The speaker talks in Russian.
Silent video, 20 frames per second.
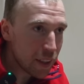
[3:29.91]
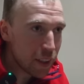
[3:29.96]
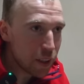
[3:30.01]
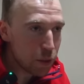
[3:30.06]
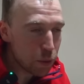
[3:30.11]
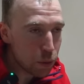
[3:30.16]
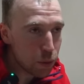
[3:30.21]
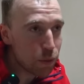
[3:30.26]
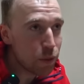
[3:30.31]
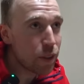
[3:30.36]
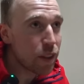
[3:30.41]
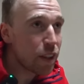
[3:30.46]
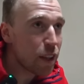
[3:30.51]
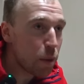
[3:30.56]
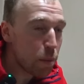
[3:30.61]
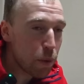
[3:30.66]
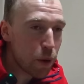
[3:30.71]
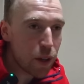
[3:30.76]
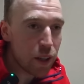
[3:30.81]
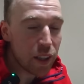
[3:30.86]
тут я
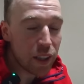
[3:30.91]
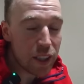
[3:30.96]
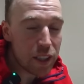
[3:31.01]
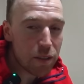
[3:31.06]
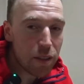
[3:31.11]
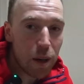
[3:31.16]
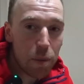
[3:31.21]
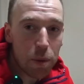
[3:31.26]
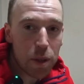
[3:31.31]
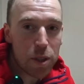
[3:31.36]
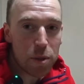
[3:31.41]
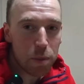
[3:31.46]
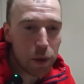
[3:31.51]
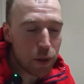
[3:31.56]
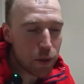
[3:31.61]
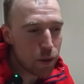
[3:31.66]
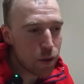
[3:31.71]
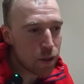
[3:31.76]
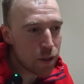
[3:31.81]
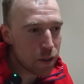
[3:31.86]
более расслаблен,
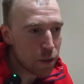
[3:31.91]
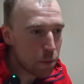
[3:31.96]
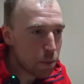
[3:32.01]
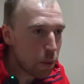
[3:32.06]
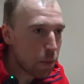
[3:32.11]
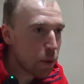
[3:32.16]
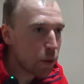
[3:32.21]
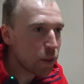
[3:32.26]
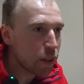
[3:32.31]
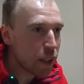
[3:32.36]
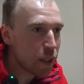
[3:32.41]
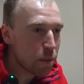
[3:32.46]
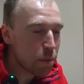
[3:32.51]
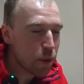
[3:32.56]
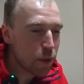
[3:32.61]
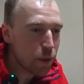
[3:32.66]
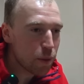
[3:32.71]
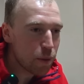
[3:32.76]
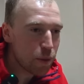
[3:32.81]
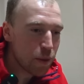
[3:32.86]
спокойный, поболтать
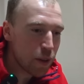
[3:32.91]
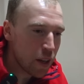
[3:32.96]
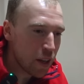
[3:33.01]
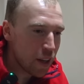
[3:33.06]
могу.